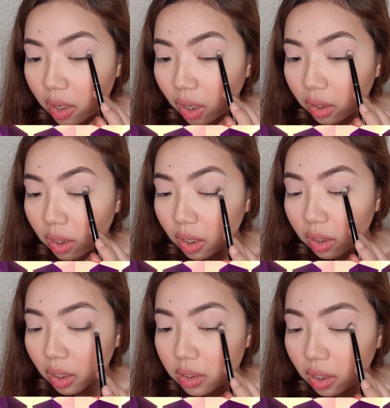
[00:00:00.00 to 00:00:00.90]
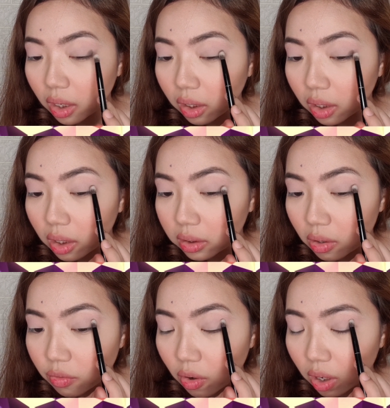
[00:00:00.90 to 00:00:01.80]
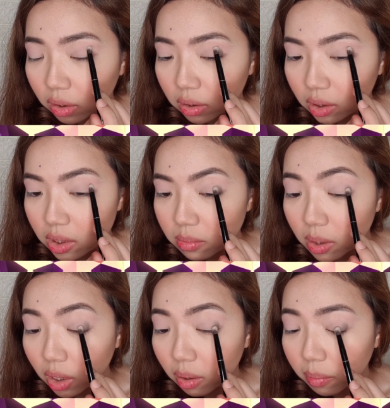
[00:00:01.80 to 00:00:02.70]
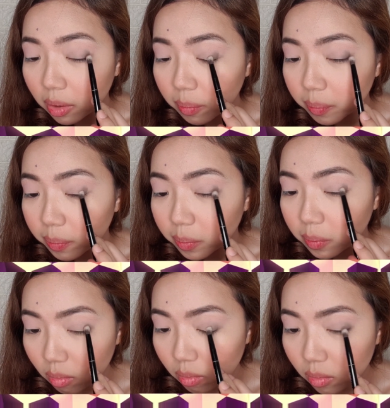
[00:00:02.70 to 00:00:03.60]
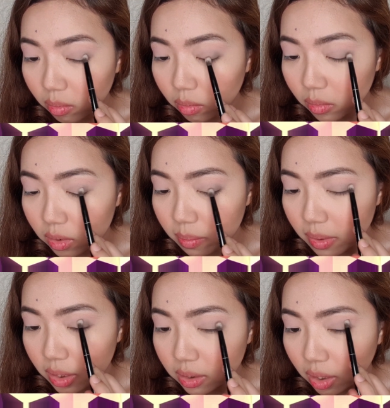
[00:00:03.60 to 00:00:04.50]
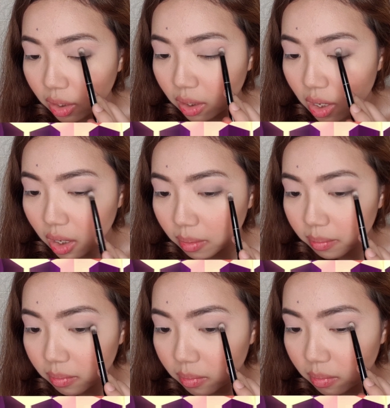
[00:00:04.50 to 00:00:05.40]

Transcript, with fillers: dikit-dikit aja karena kita nggak tahu falloutnya kan sebanyak apa kemudian ditarik ke dalam